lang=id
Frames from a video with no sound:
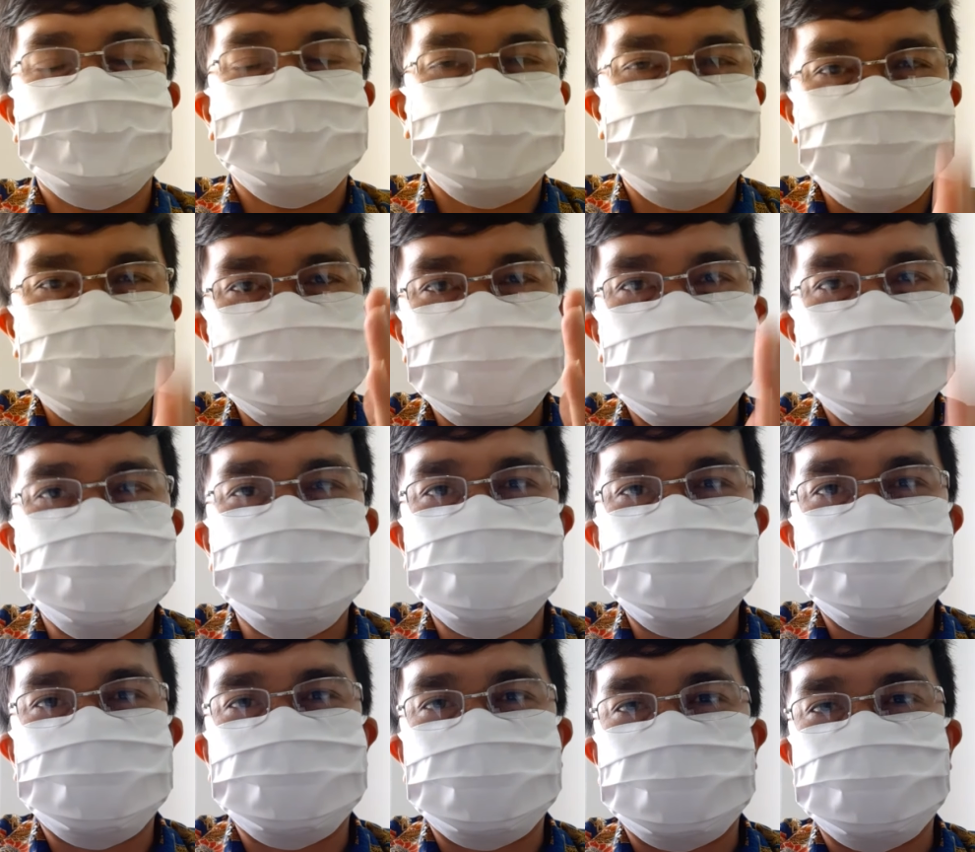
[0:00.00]
Dia maju
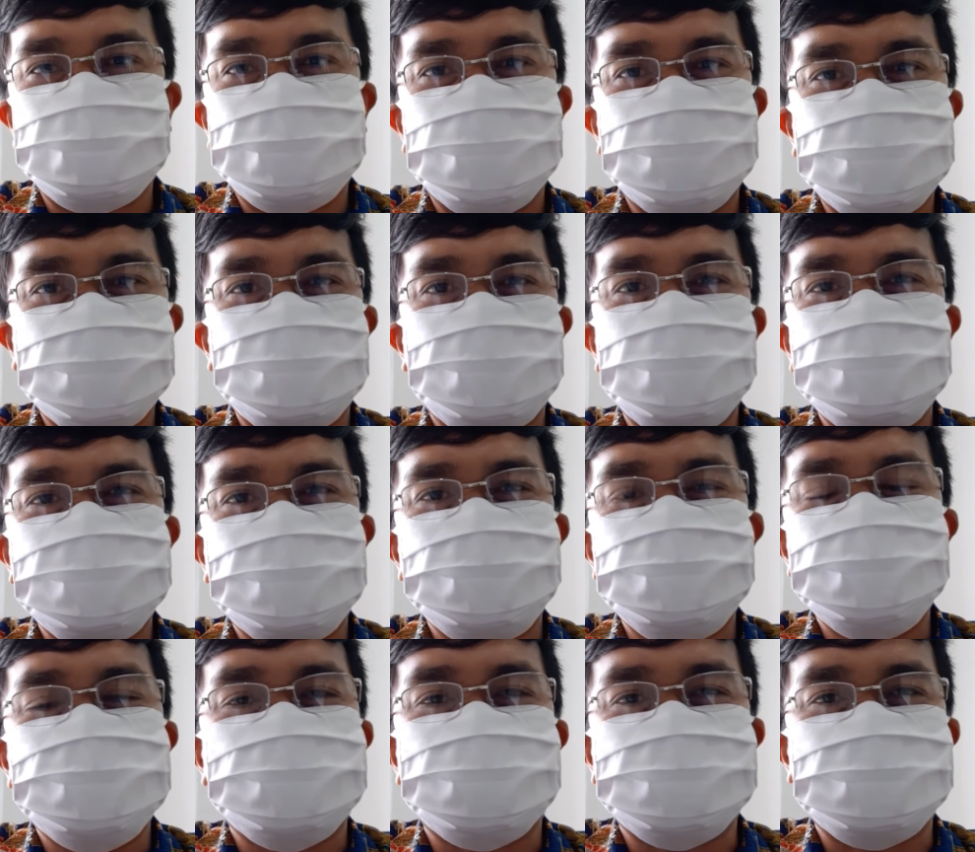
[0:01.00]
berperang. Bahkan ayat
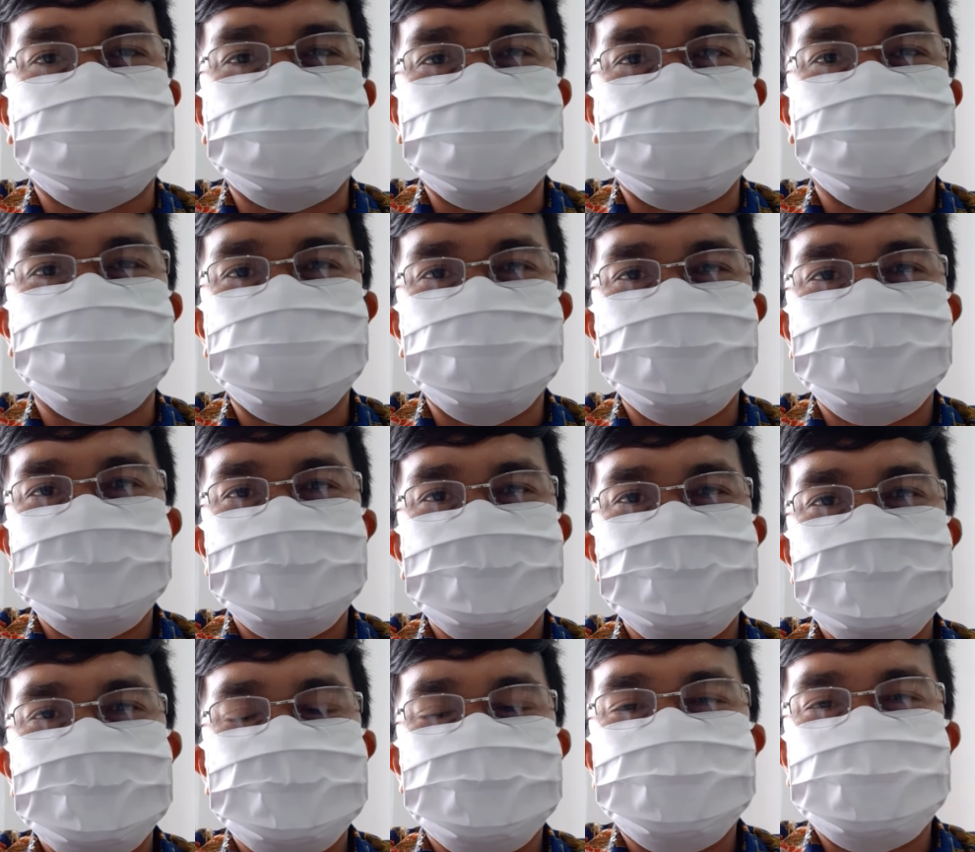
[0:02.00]
ini katakan,
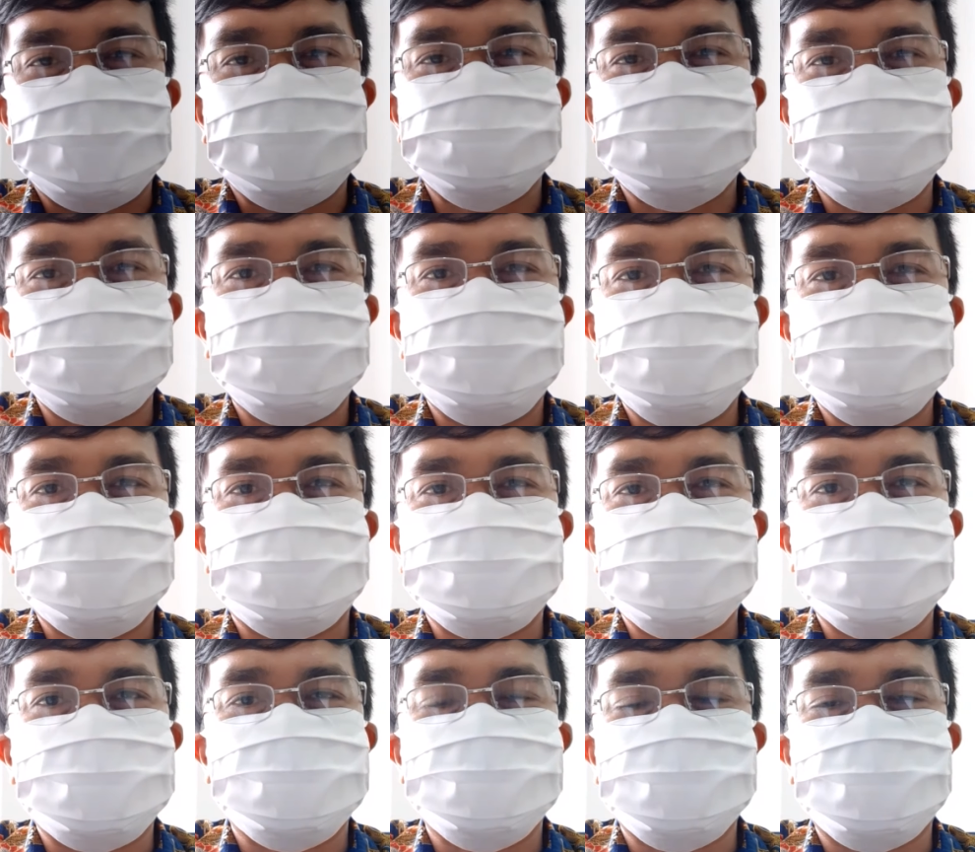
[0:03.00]
pasal ini
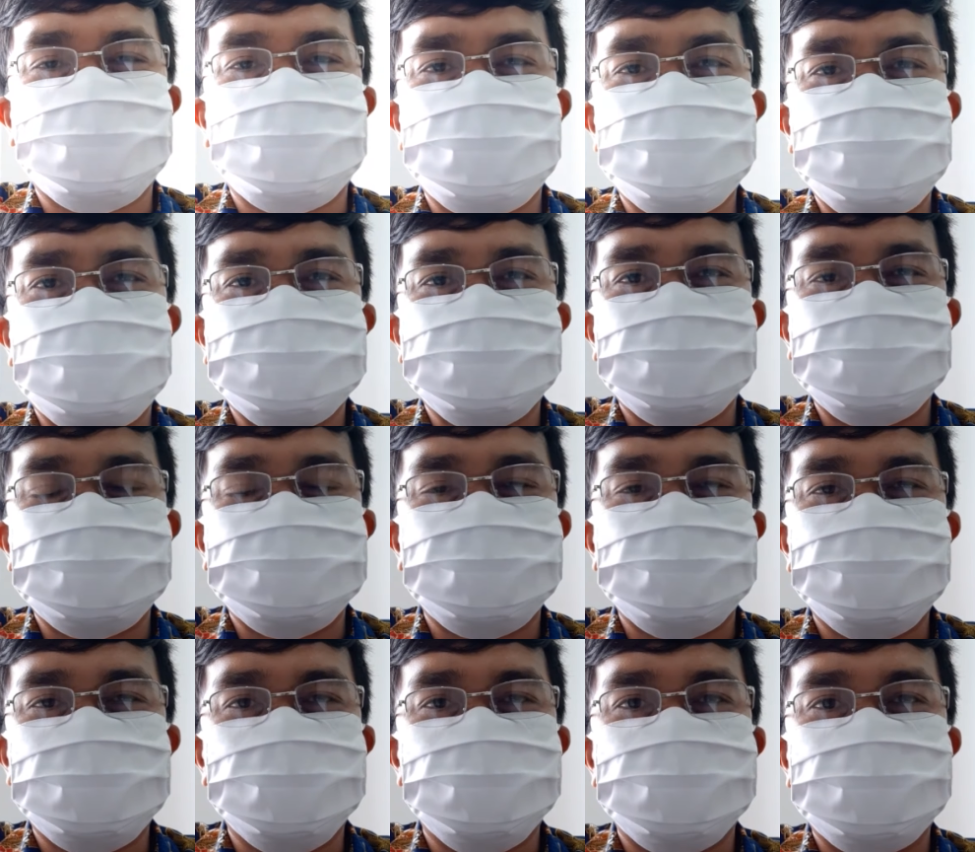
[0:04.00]
katakan saudara baca nanti
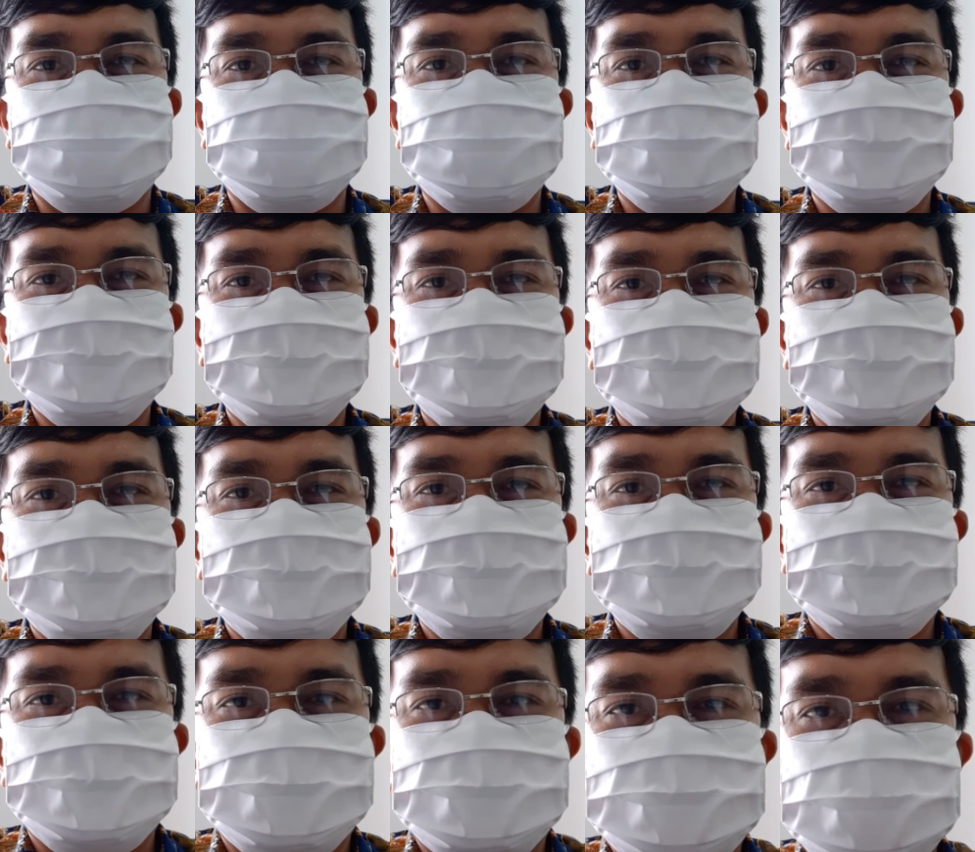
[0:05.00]
di rumah.
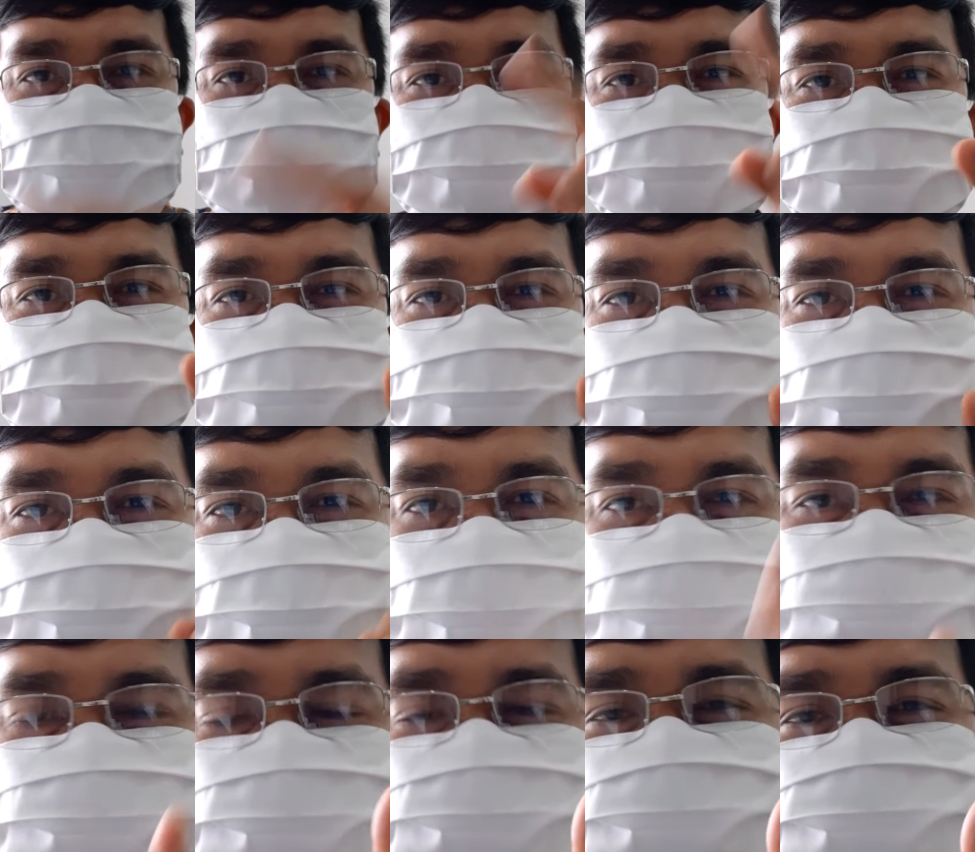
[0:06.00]
Daud
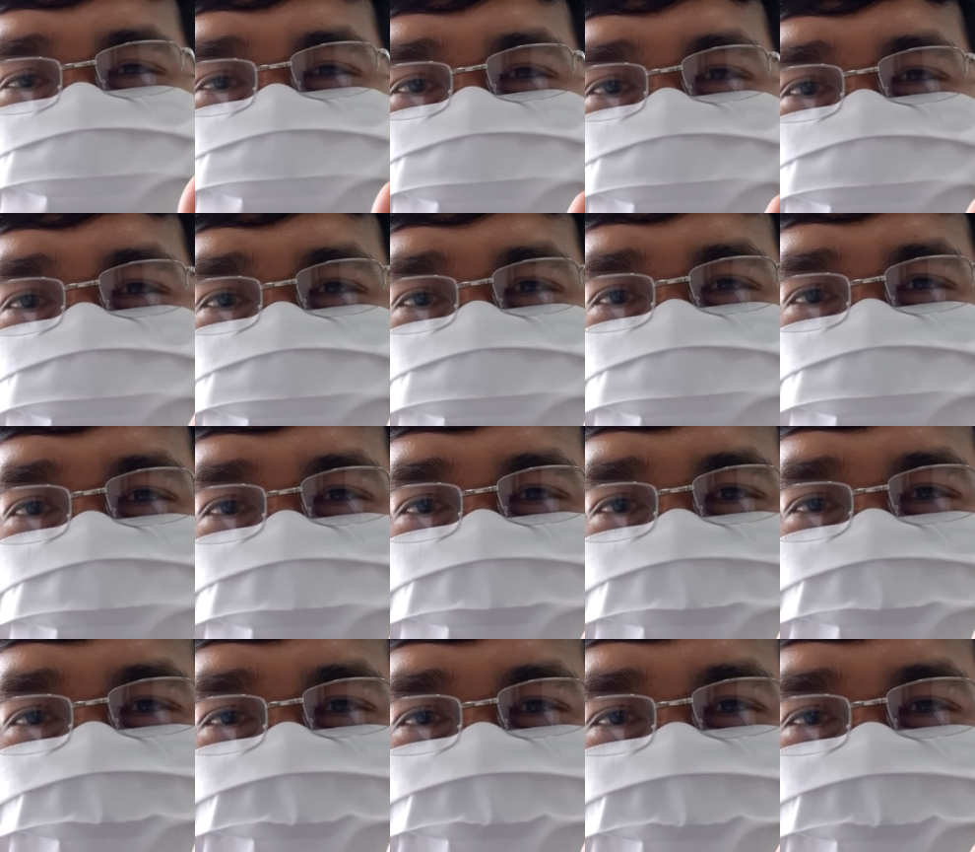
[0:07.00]
berlari.
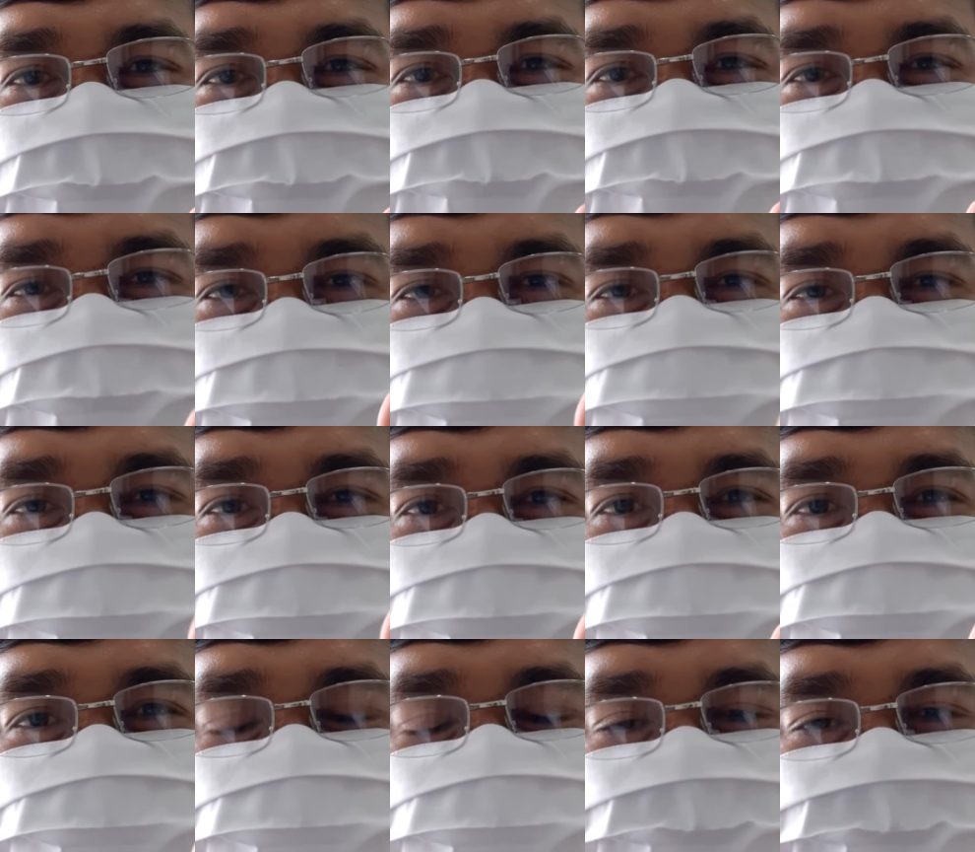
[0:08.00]
Ya, sekali
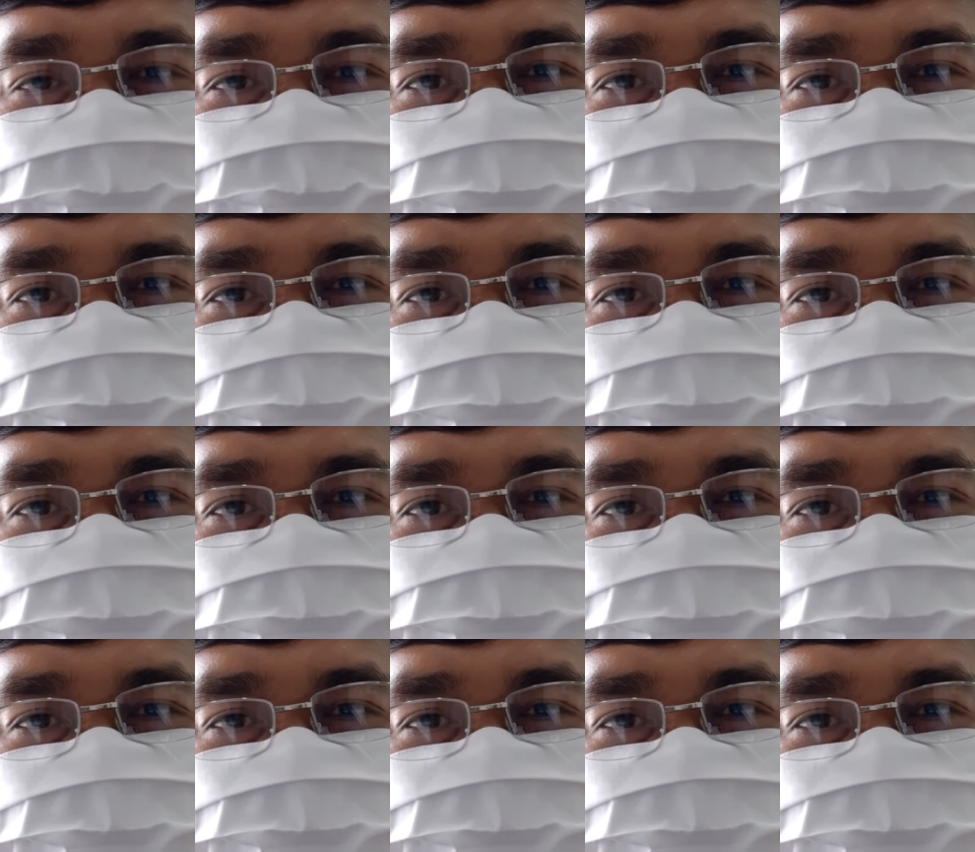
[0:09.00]
lagi.